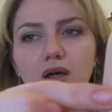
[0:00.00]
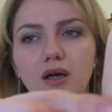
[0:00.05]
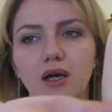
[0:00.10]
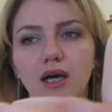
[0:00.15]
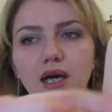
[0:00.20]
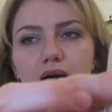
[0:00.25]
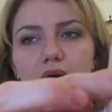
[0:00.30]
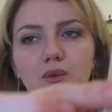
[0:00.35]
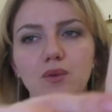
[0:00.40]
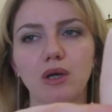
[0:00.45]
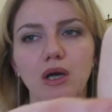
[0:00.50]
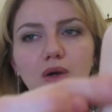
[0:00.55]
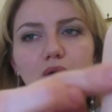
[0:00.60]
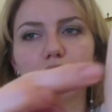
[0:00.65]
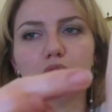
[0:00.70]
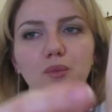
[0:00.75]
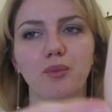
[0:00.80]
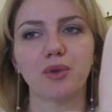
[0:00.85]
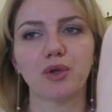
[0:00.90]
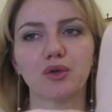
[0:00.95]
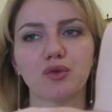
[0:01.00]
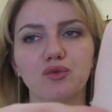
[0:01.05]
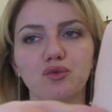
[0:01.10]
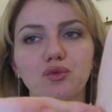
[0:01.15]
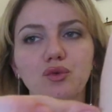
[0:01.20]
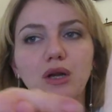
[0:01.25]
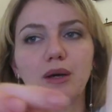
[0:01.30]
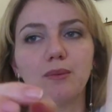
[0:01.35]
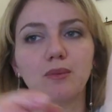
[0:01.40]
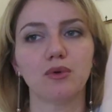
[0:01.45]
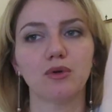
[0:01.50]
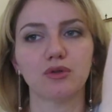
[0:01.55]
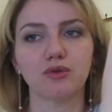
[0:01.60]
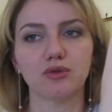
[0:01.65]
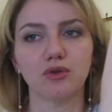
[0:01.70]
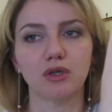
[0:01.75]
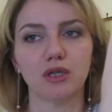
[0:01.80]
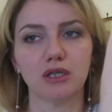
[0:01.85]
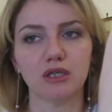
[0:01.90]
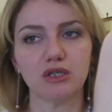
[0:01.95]
ha una copertura
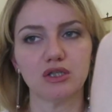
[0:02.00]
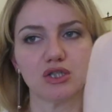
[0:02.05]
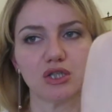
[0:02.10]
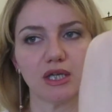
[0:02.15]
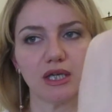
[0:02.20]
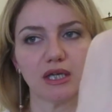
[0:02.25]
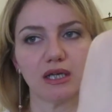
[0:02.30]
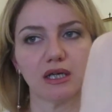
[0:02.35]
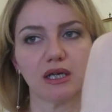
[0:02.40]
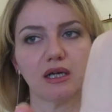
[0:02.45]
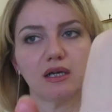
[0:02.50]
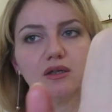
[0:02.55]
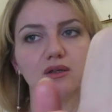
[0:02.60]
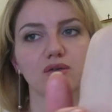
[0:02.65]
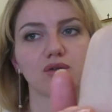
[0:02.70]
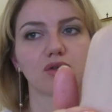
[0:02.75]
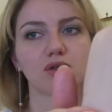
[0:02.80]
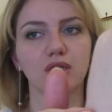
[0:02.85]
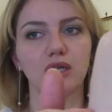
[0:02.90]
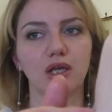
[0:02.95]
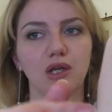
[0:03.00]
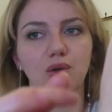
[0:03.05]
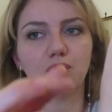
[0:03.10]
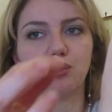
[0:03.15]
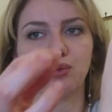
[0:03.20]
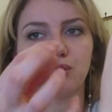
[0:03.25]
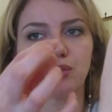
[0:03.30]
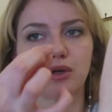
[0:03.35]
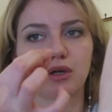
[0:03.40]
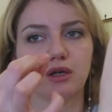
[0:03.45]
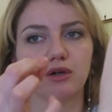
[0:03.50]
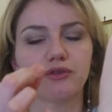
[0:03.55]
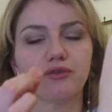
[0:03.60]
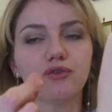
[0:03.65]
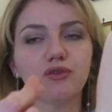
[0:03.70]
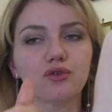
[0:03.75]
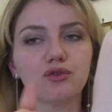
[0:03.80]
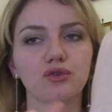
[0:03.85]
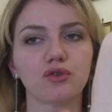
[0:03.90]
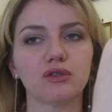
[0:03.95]
molto leggera non è un
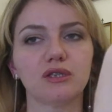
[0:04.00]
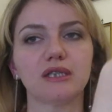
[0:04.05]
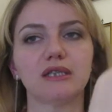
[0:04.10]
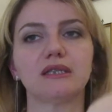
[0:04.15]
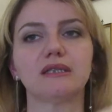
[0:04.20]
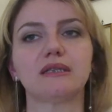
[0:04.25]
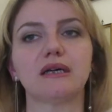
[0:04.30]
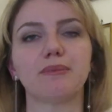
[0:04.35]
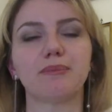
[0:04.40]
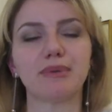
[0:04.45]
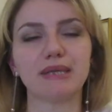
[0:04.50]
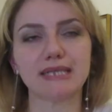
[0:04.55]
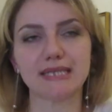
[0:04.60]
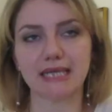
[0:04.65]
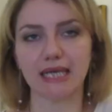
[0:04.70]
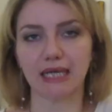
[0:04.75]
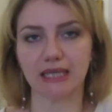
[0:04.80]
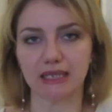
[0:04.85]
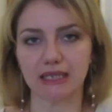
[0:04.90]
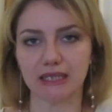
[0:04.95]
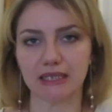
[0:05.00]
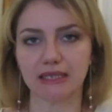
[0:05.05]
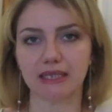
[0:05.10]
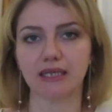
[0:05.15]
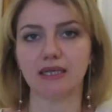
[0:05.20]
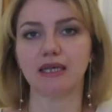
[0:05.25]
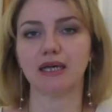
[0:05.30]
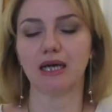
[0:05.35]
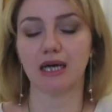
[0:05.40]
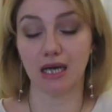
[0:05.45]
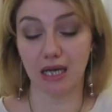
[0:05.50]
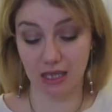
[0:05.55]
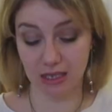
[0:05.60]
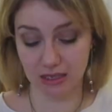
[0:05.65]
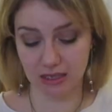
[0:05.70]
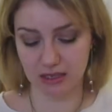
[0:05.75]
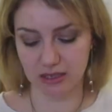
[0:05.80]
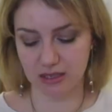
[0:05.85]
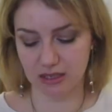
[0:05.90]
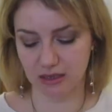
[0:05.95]
fondotinta pesante
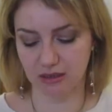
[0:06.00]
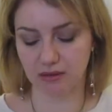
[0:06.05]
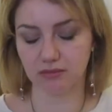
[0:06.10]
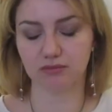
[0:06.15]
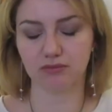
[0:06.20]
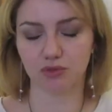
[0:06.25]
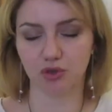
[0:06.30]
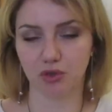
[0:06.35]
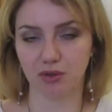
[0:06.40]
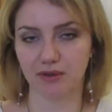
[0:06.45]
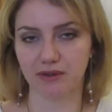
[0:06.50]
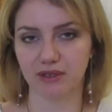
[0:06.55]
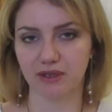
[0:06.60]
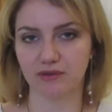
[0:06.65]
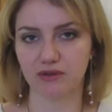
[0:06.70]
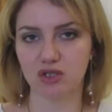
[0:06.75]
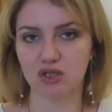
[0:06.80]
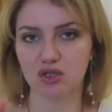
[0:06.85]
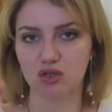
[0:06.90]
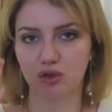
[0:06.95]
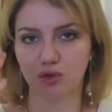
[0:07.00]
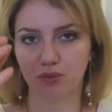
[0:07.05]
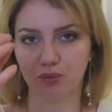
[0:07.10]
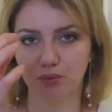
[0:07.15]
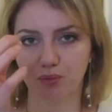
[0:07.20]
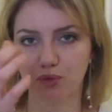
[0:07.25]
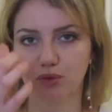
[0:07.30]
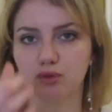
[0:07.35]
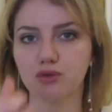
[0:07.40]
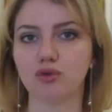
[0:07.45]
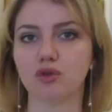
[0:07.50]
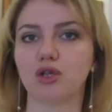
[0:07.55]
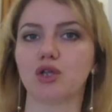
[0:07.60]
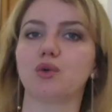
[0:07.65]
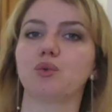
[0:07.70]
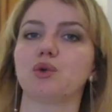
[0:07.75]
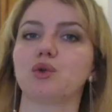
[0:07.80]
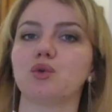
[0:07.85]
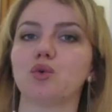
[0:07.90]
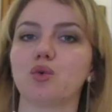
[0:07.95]
anzi come avete visto è molto
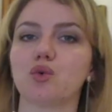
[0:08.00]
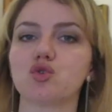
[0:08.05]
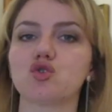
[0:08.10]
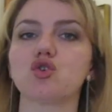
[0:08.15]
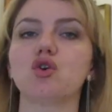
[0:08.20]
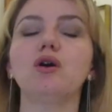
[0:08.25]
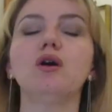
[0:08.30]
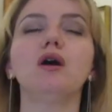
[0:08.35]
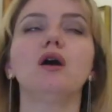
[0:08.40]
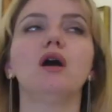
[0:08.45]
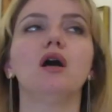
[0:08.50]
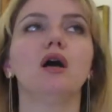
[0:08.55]
liquidoso